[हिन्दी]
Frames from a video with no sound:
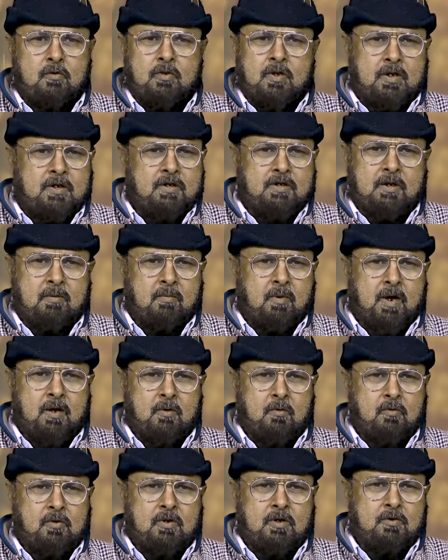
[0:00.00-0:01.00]
तीन सभाएं
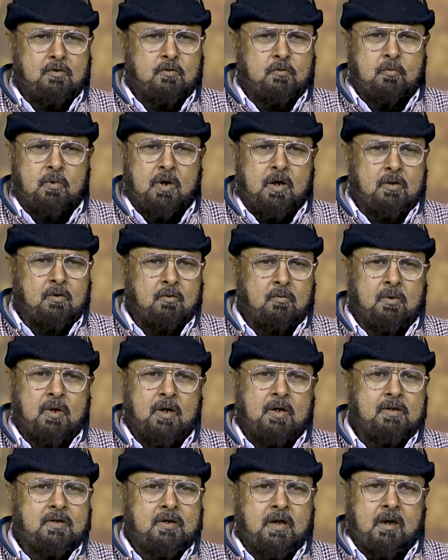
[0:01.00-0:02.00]
होती सुबह
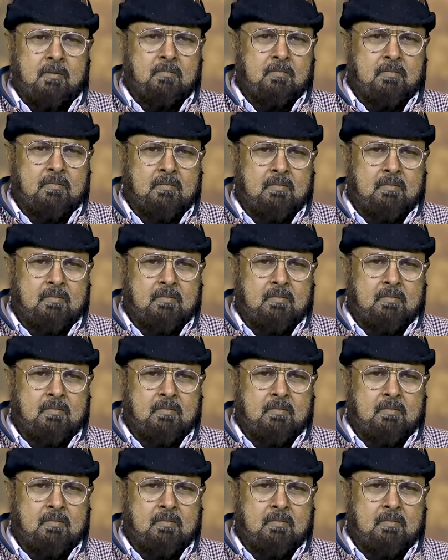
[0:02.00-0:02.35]
दोपहर शाम